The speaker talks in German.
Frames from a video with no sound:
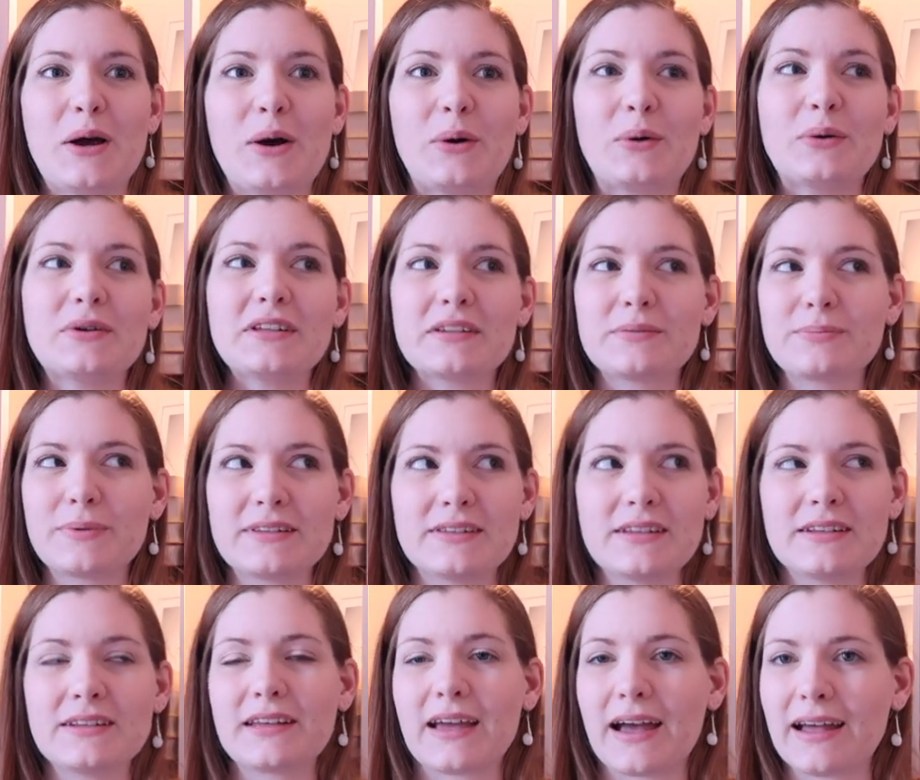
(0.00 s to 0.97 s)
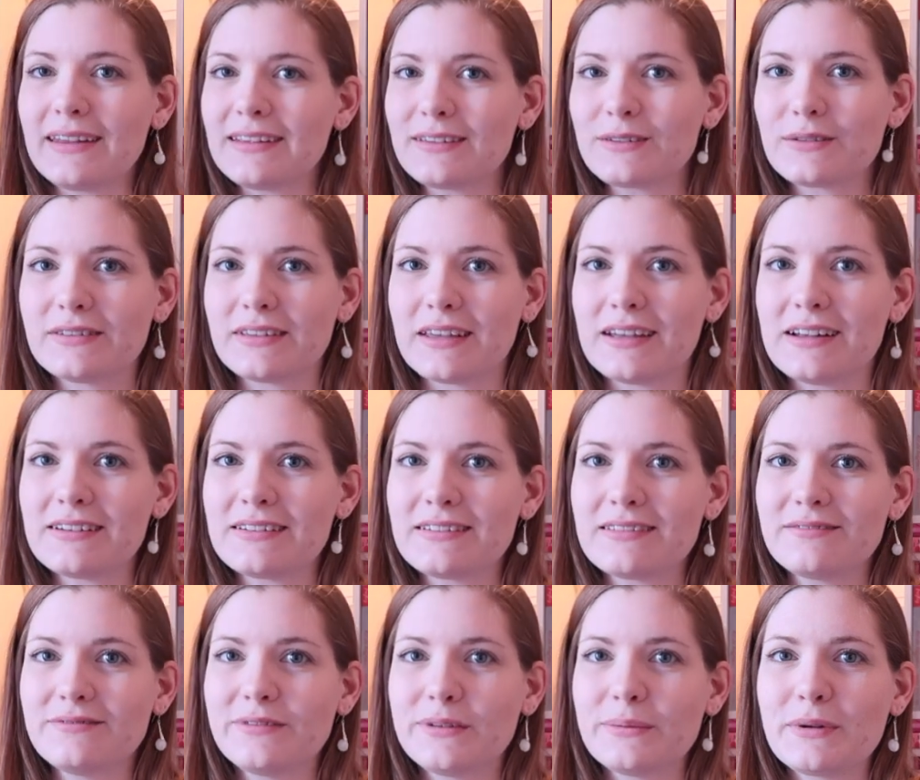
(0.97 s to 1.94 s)
Und das passiert gar nicht so
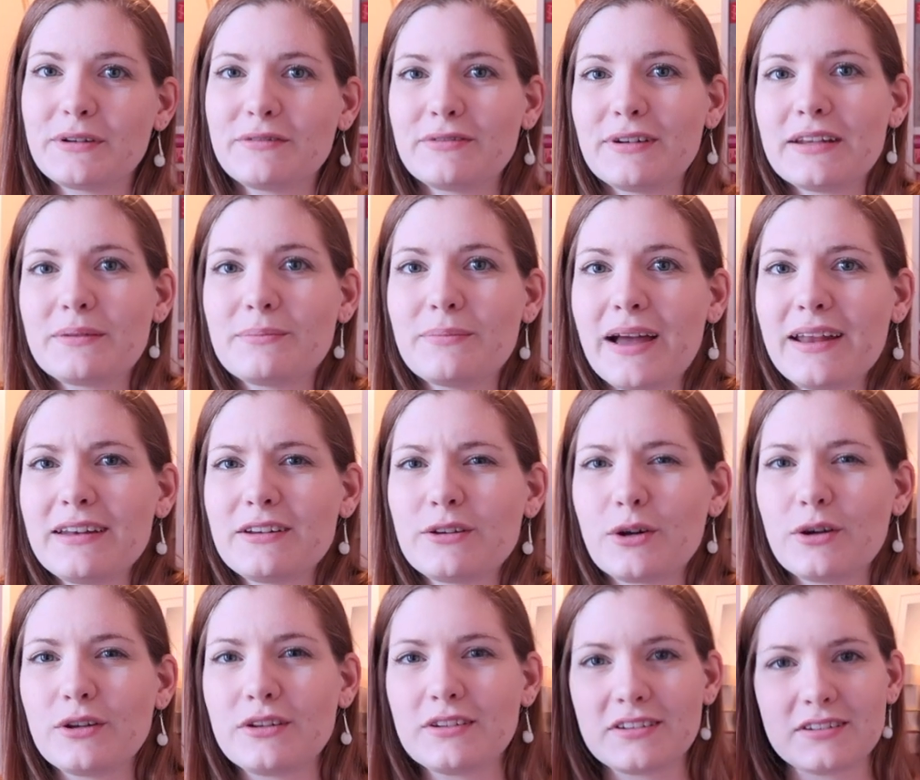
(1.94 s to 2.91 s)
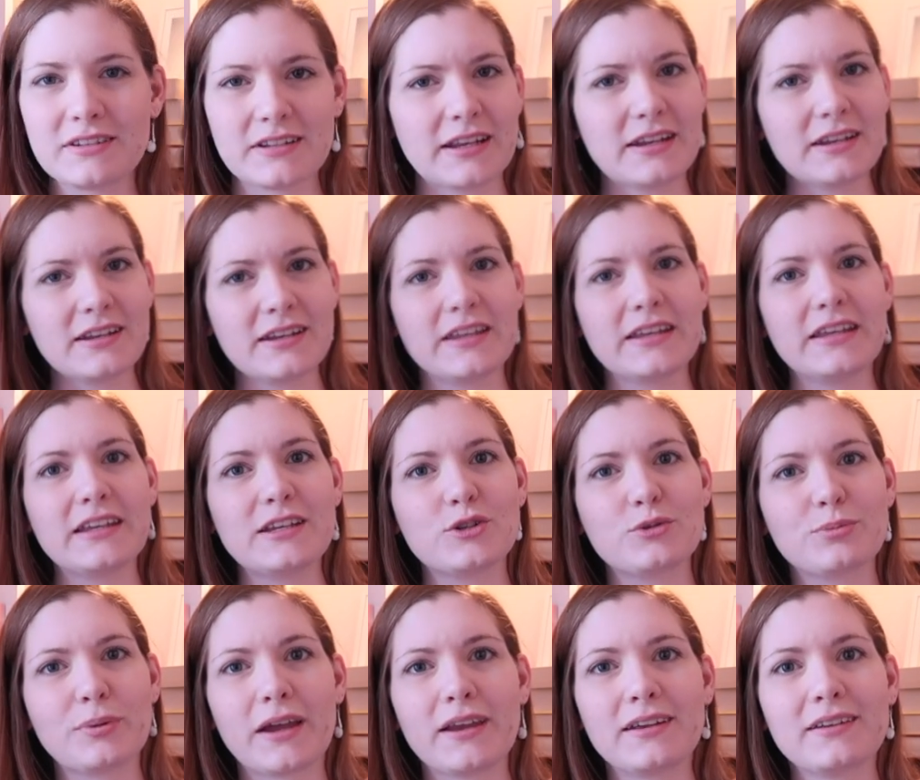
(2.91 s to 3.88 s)
selten, wie man vielleicht meinen könnte, denn ich
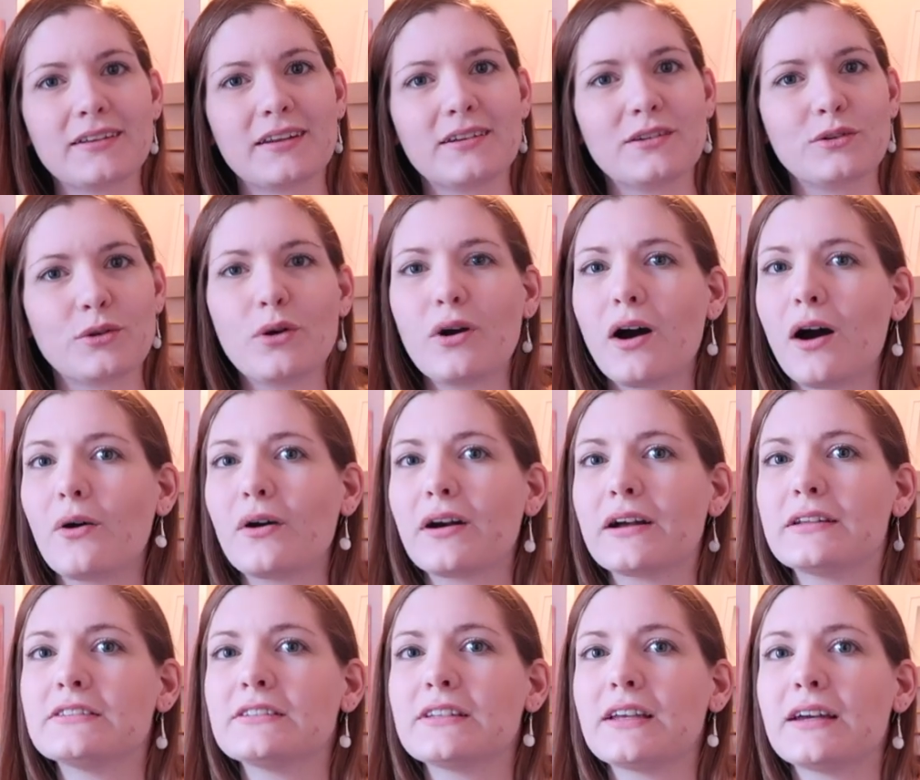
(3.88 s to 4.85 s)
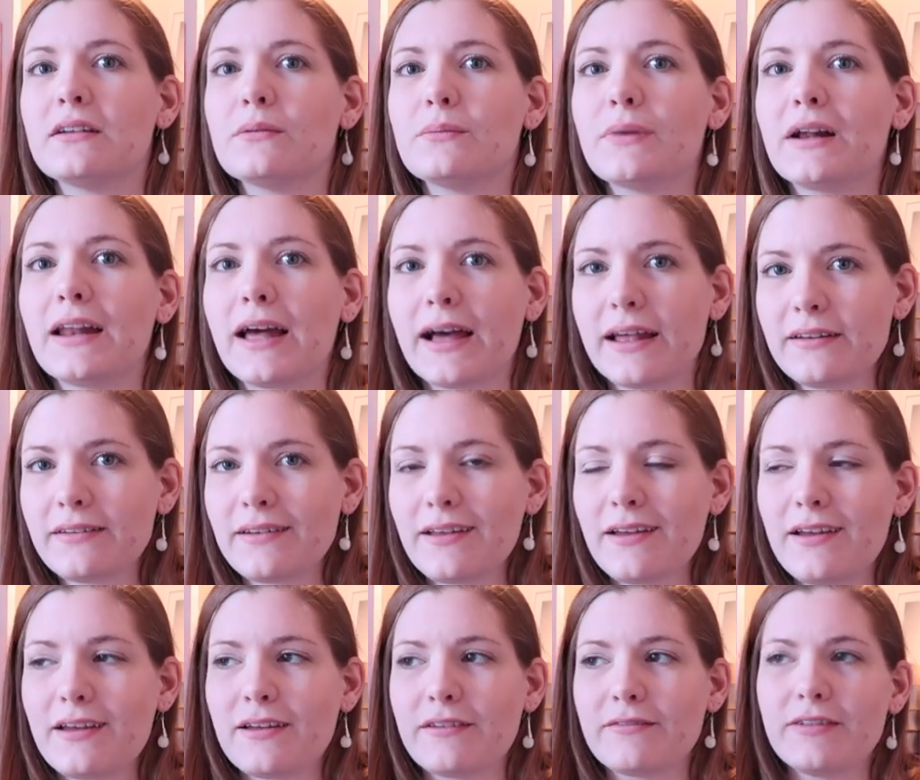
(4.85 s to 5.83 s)
spreche dann doch auch ganz gerne mal an,
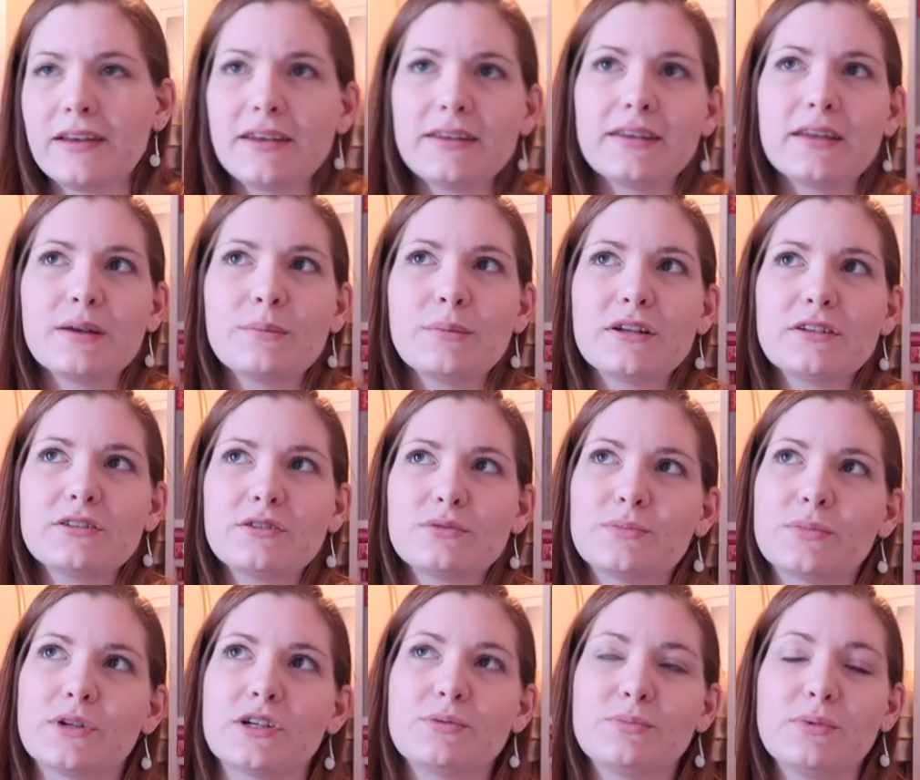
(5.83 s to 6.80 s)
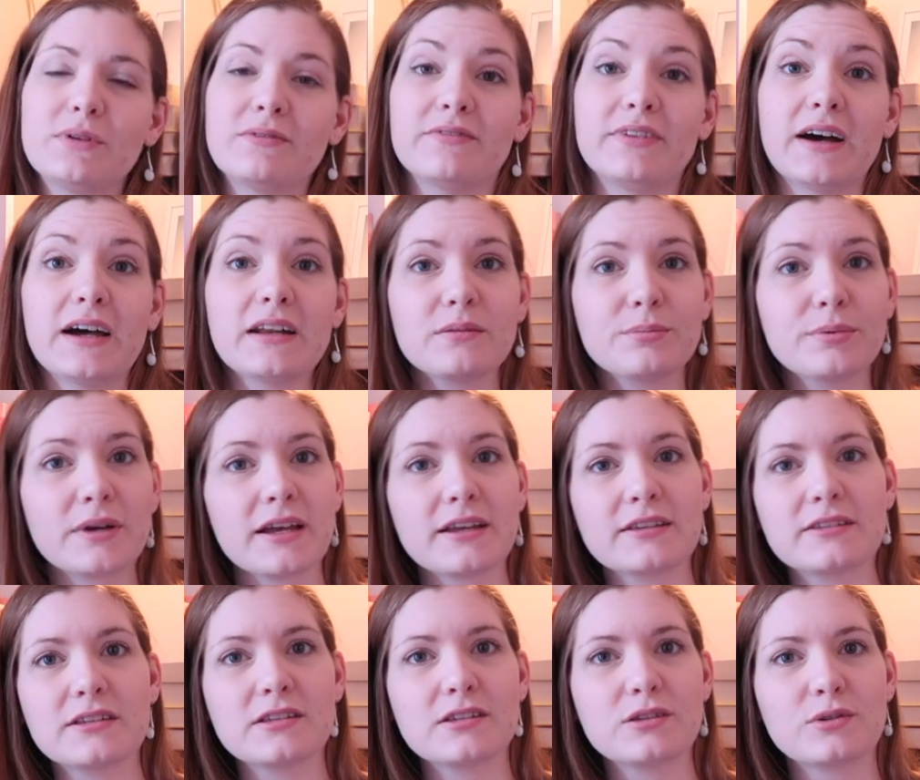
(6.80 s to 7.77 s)
wenn jemand zum Beispiel im
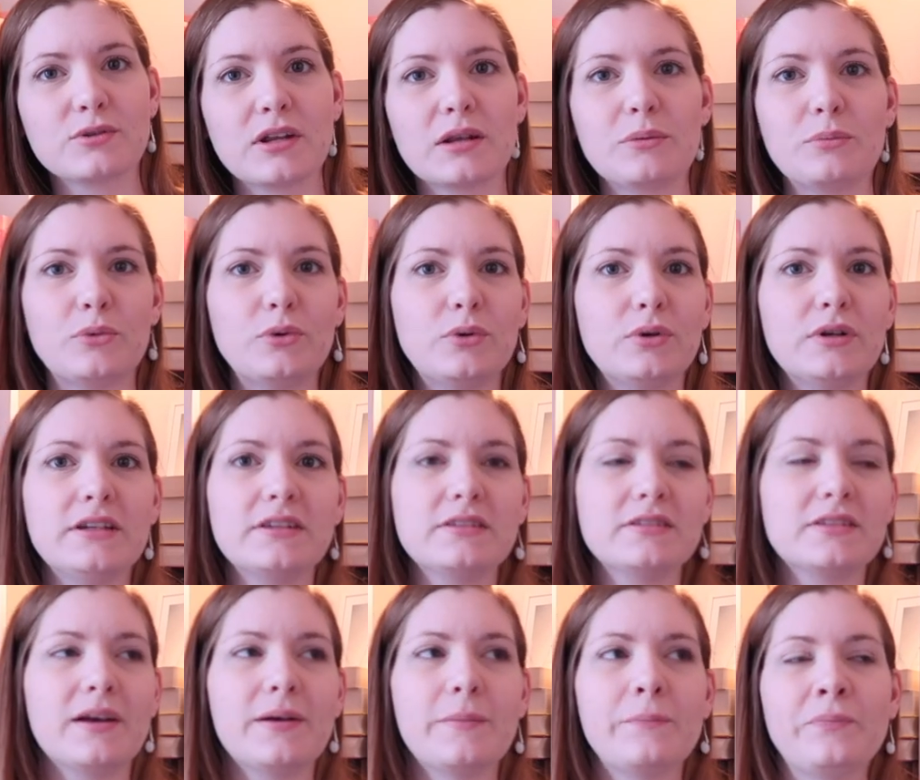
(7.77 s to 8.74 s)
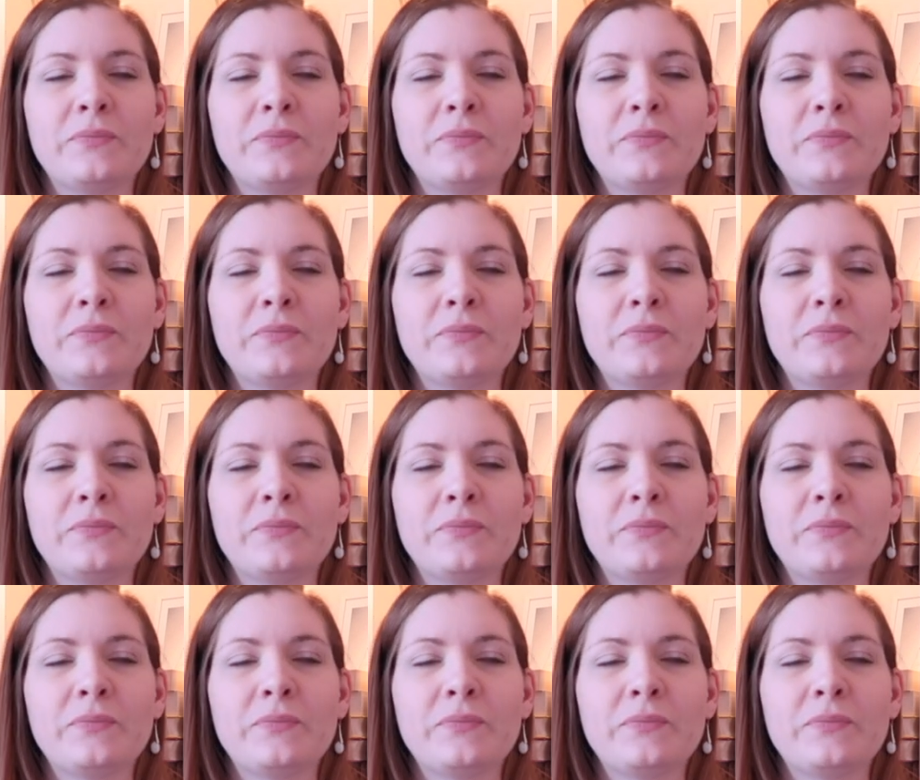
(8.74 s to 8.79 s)
Wartebereich sitzt und ein Buch liest,